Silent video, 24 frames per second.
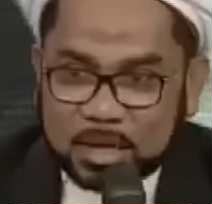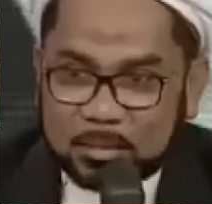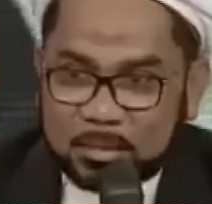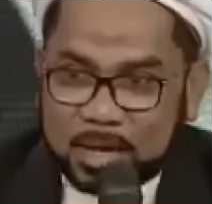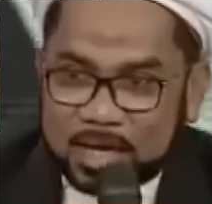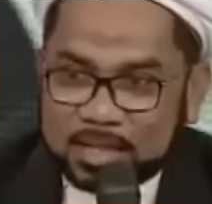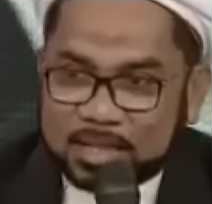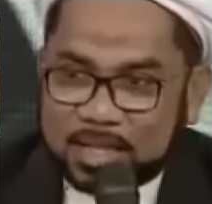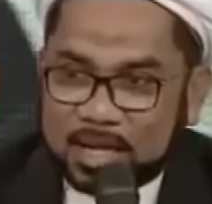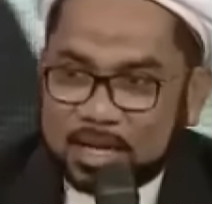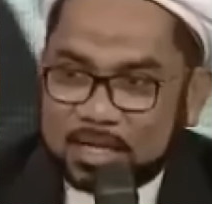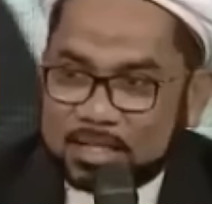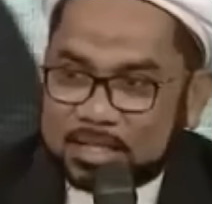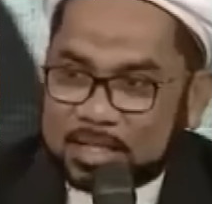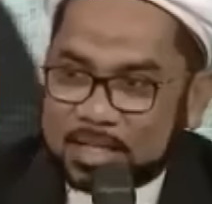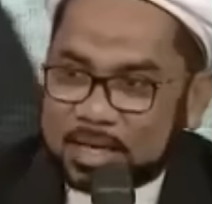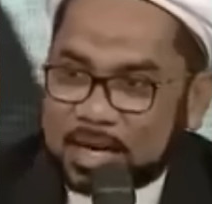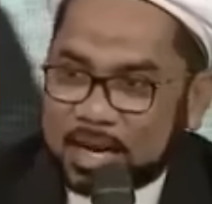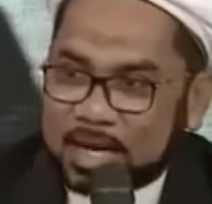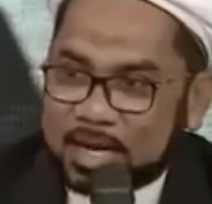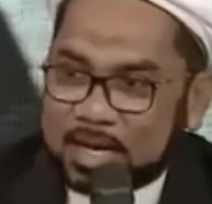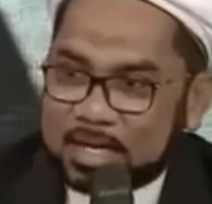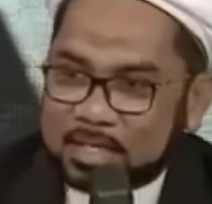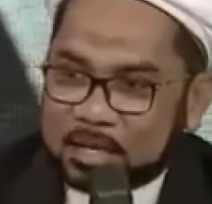jabatan
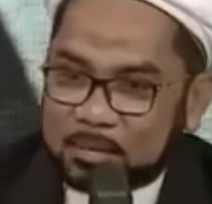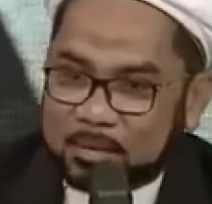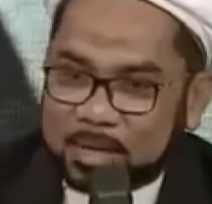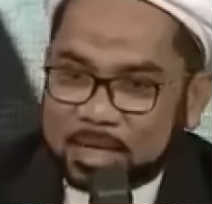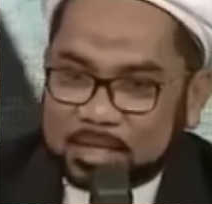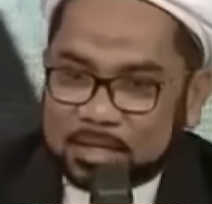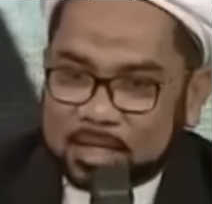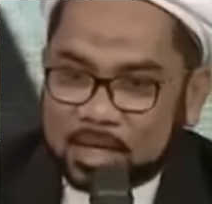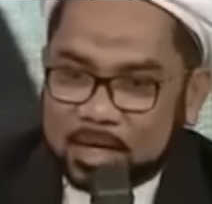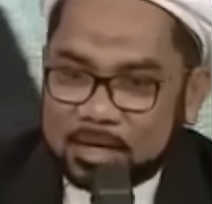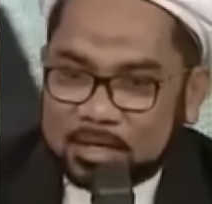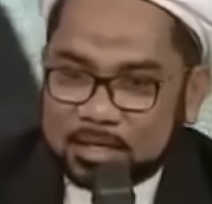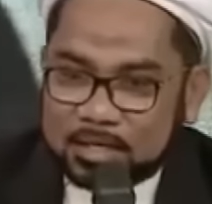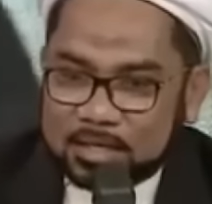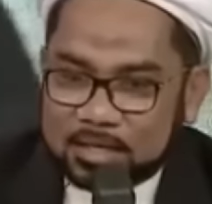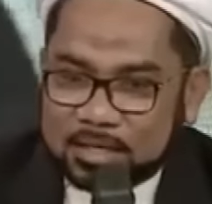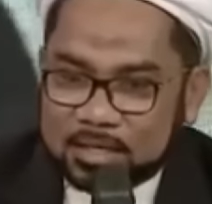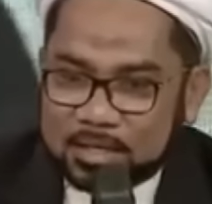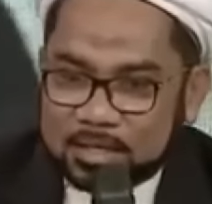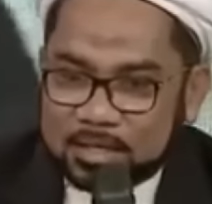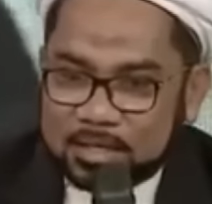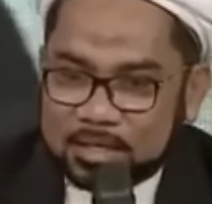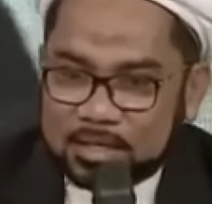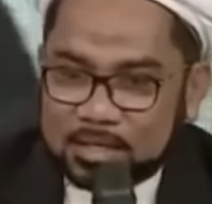tidak ada jabatan,
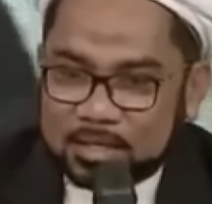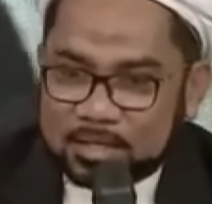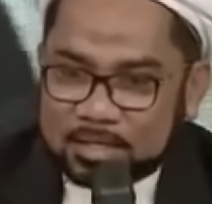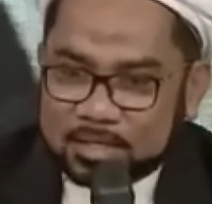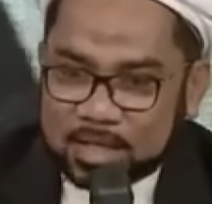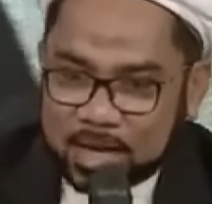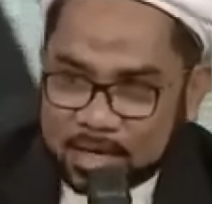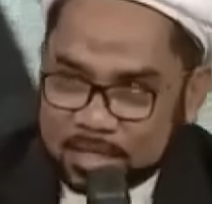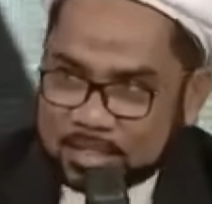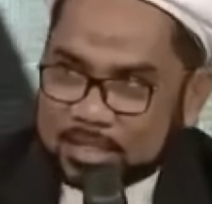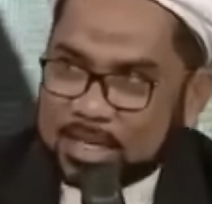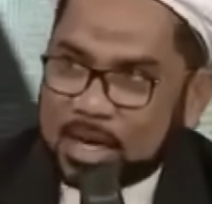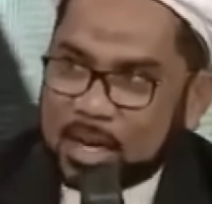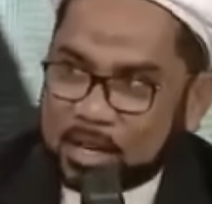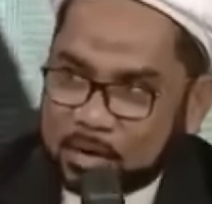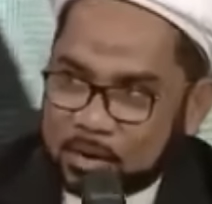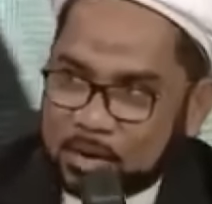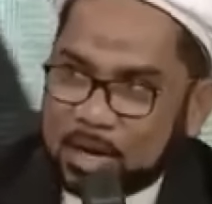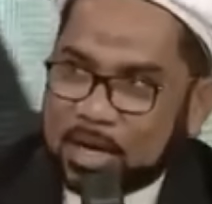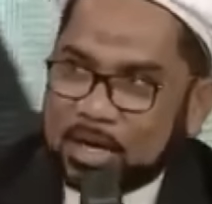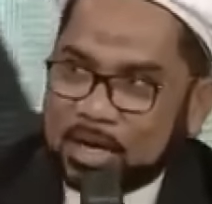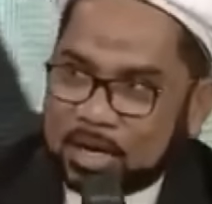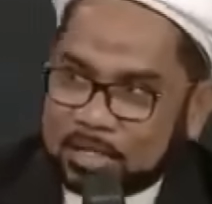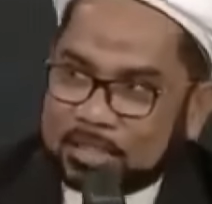saya
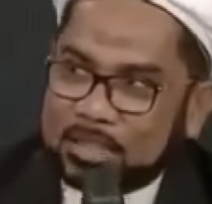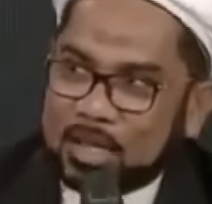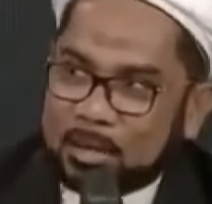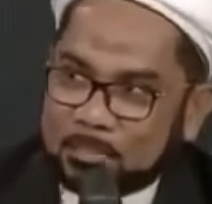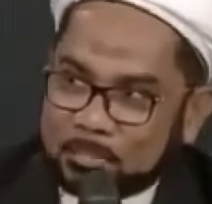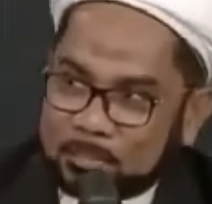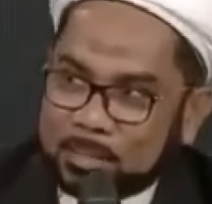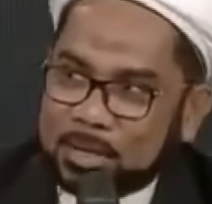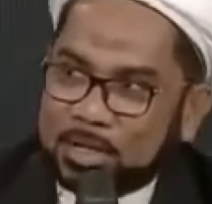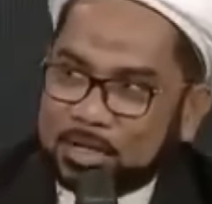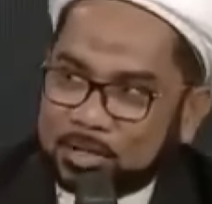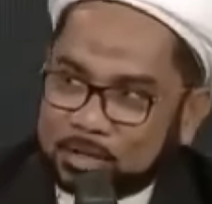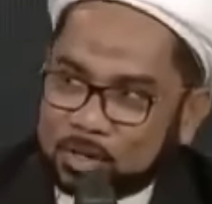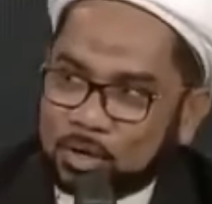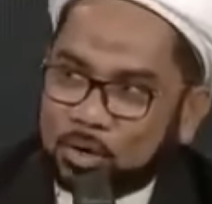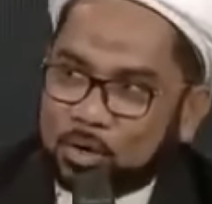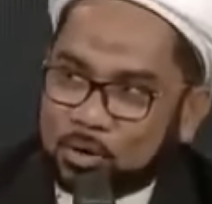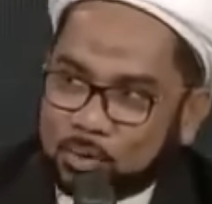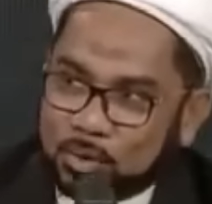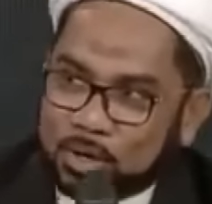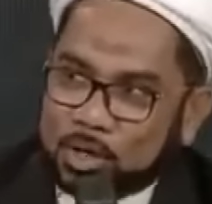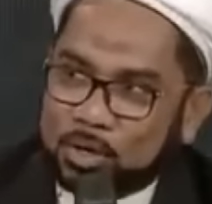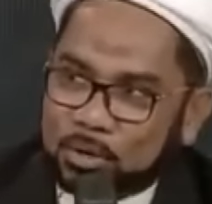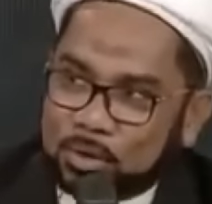selalu ada di samping
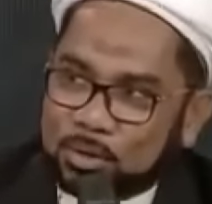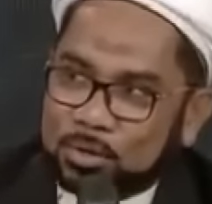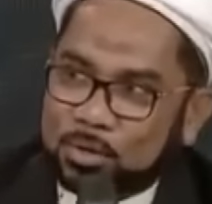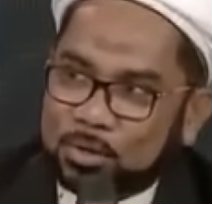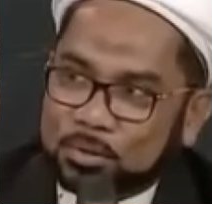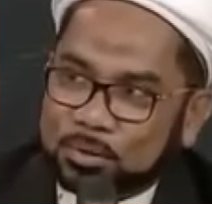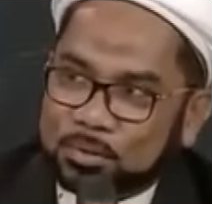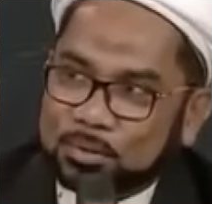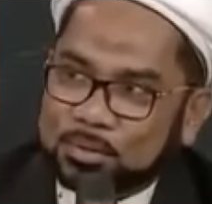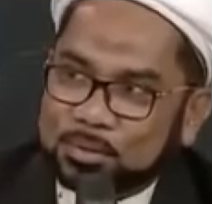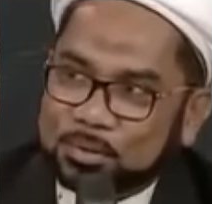Joko Widodo.